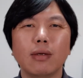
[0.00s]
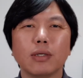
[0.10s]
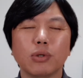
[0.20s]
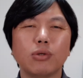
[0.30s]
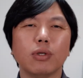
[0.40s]

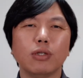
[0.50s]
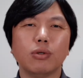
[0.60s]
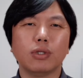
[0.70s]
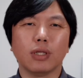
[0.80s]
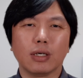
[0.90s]
所以说呢，就
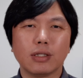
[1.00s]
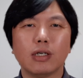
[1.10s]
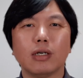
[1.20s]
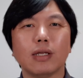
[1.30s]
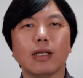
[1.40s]
只能
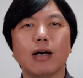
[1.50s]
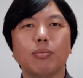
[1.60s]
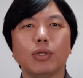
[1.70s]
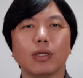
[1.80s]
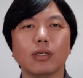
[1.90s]
是大家
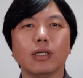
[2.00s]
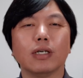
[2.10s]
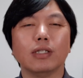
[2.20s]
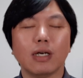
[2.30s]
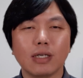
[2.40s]
不停的这
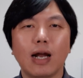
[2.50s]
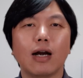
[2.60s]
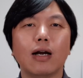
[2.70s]
个降价，